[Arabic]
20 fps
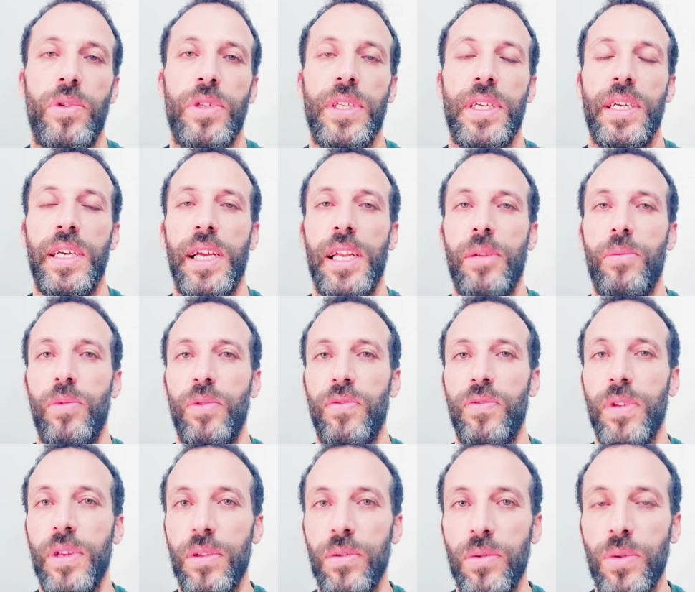وتكلموا
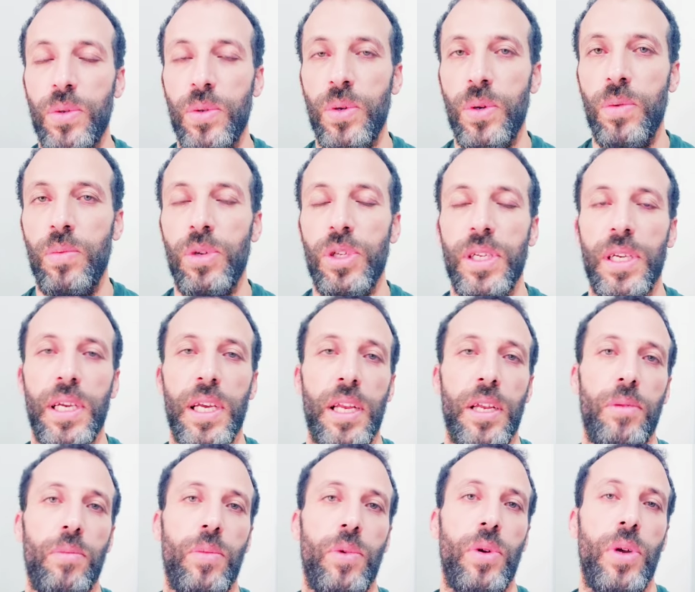في اليوتيوب
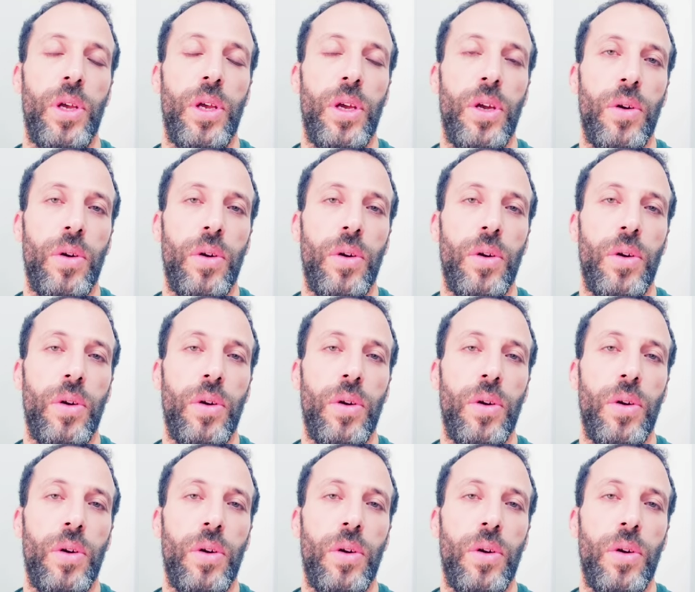وتكلموا